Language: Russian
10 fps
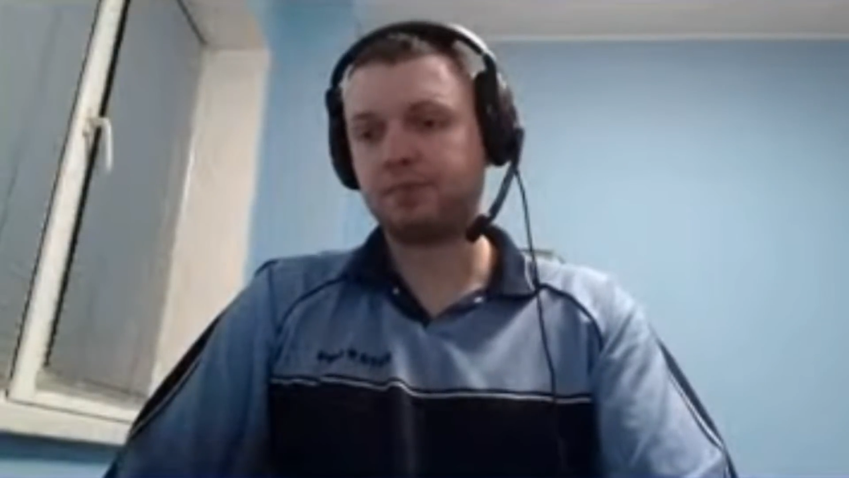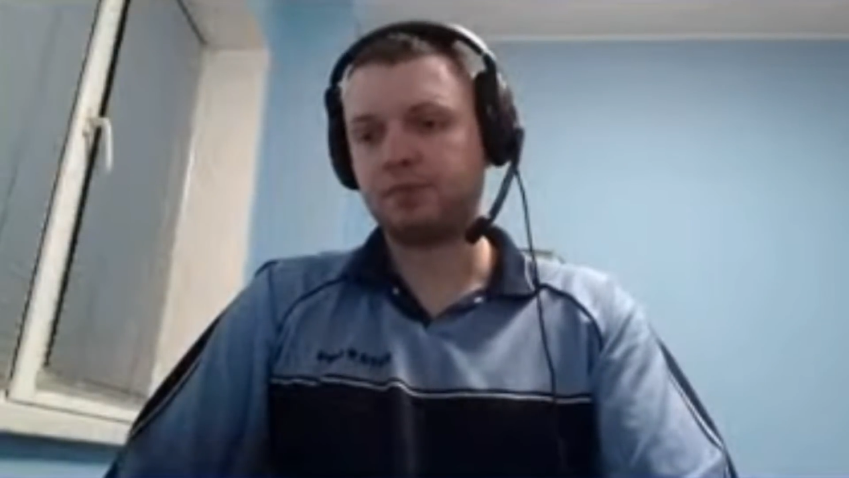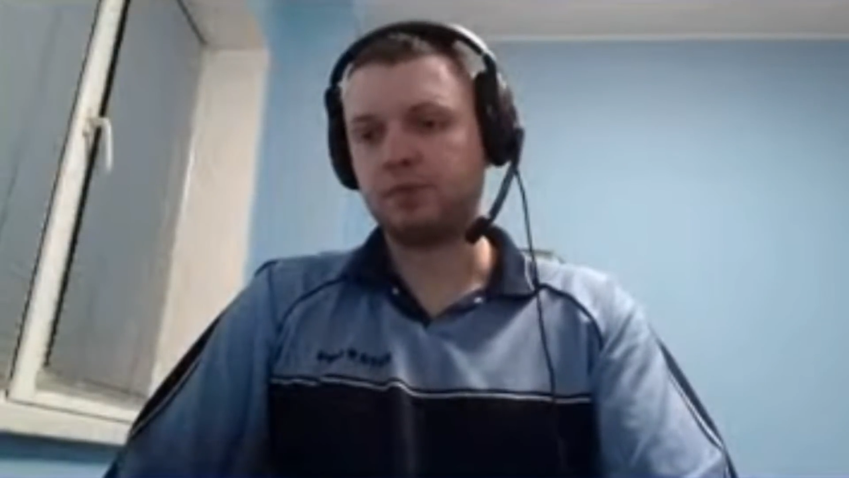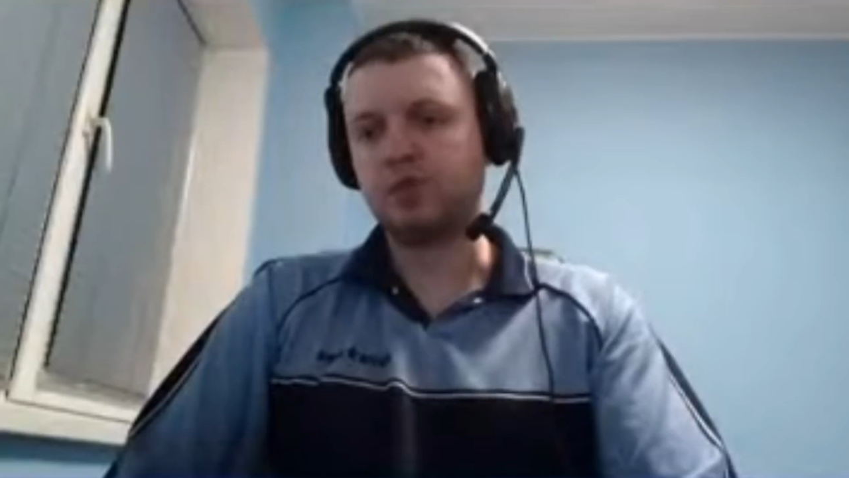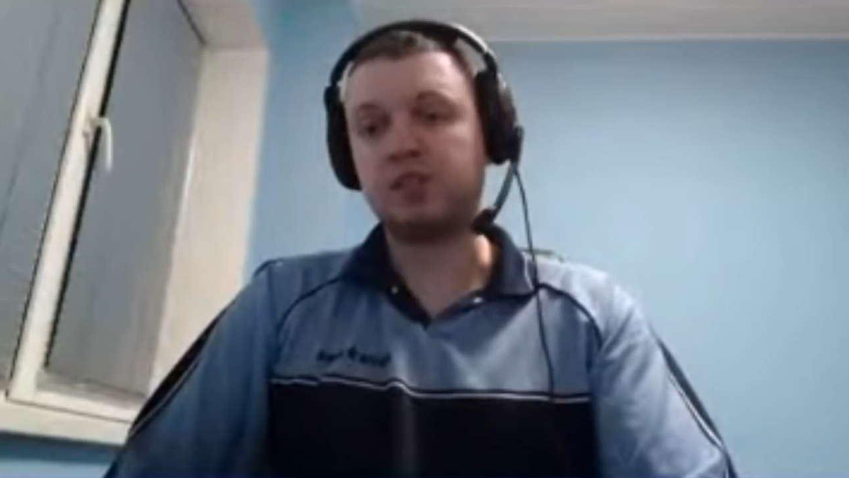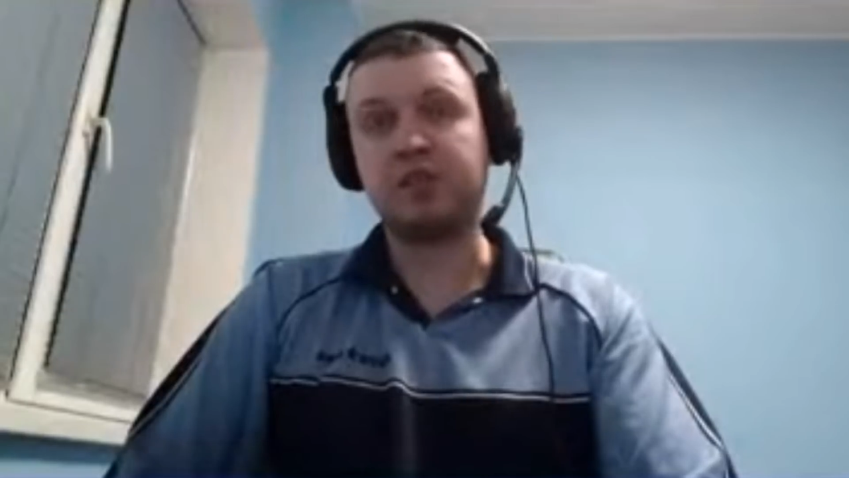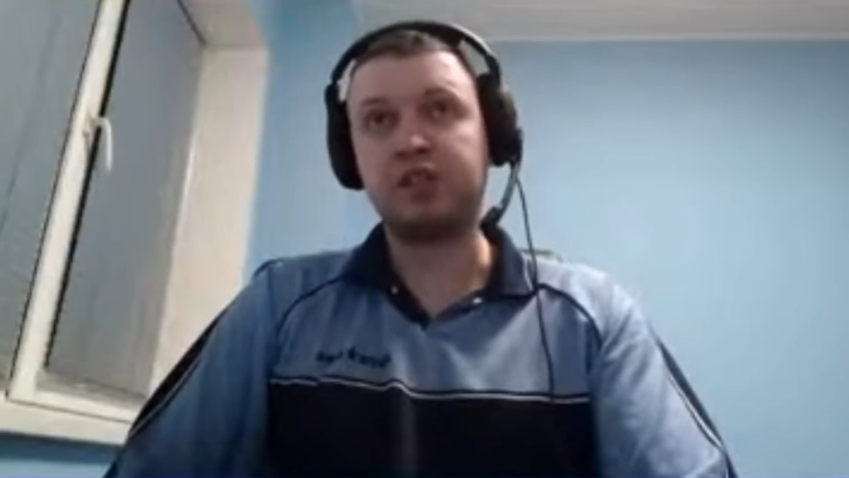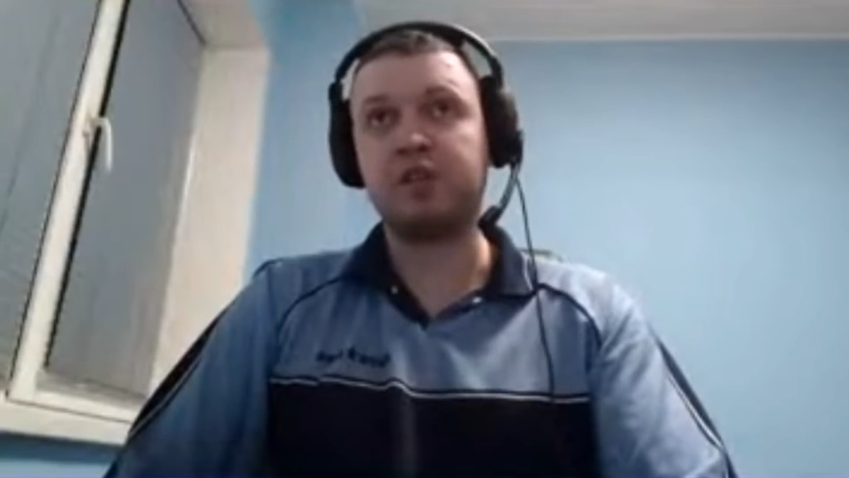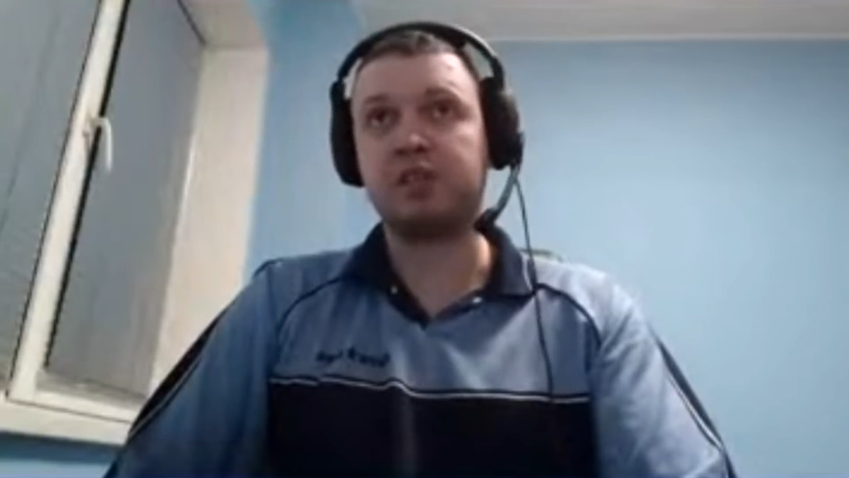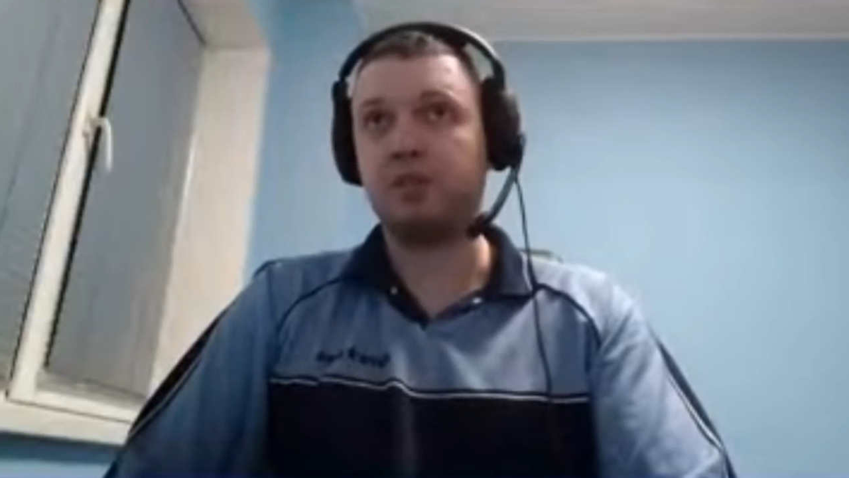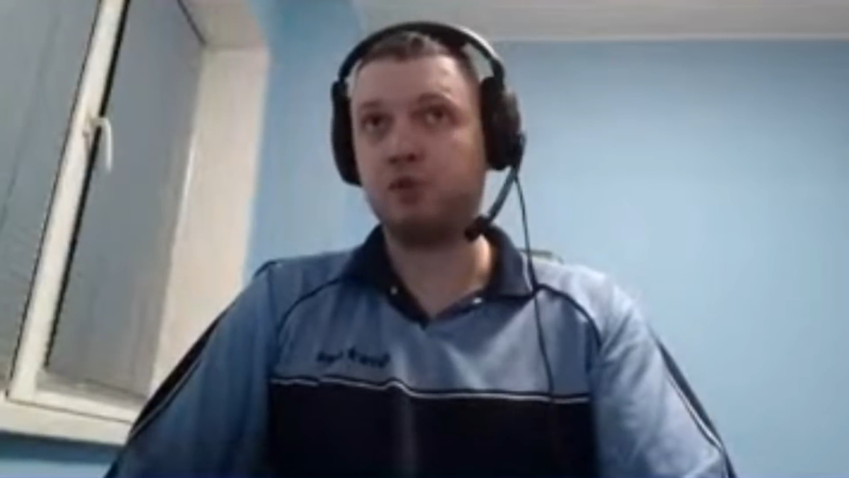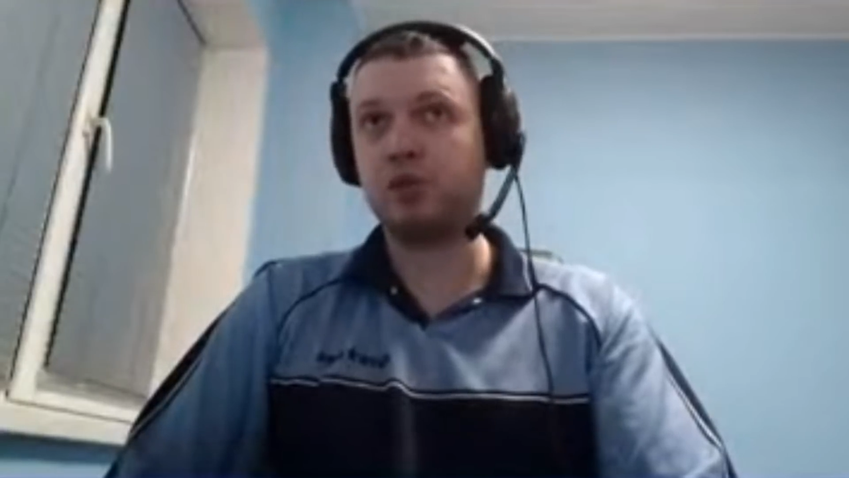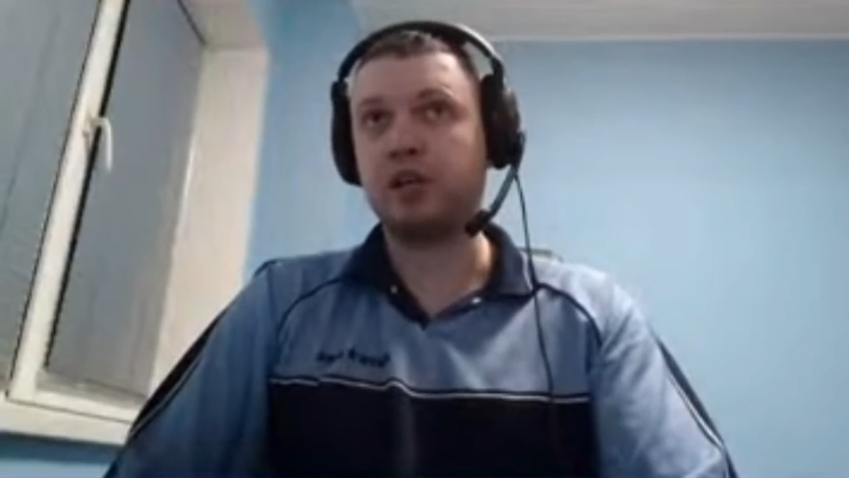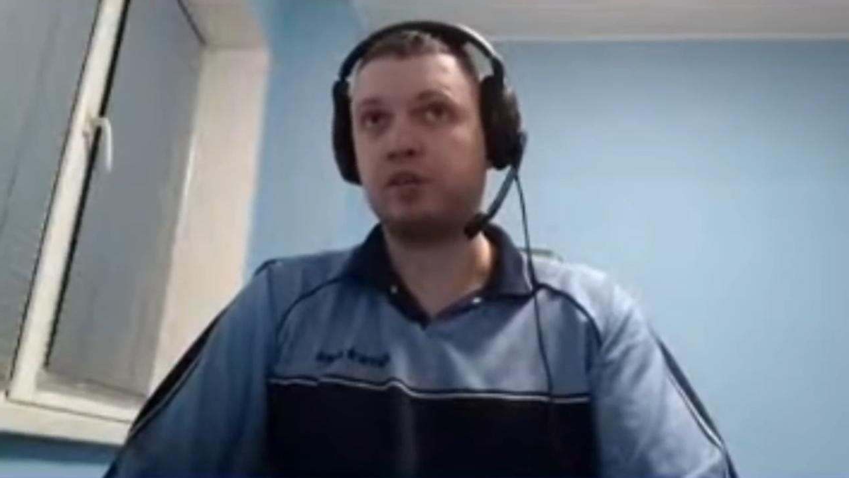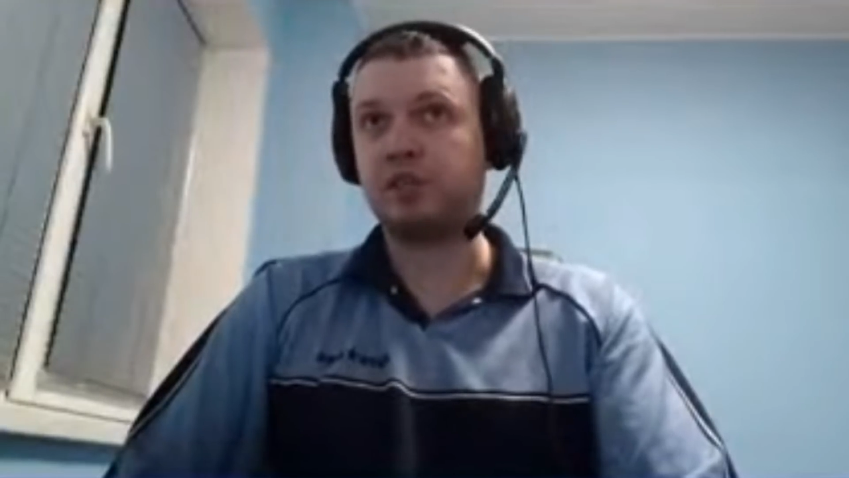Ну, кстати, врачи вас наебут,
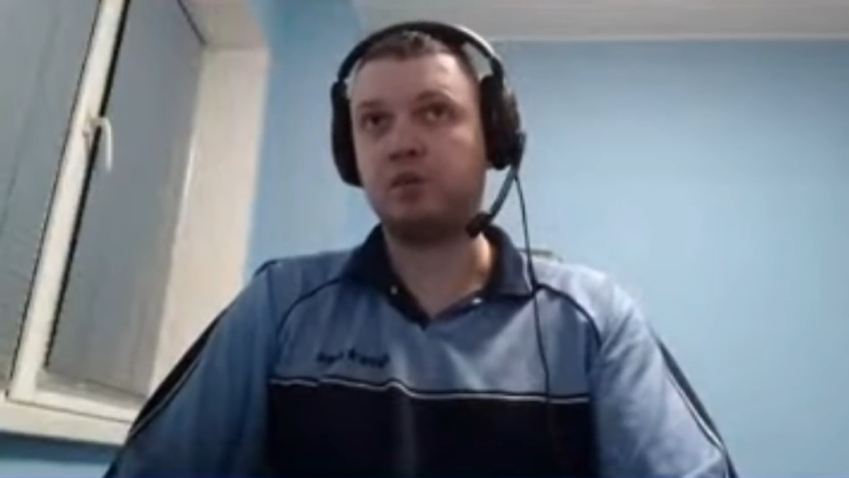скорее всего,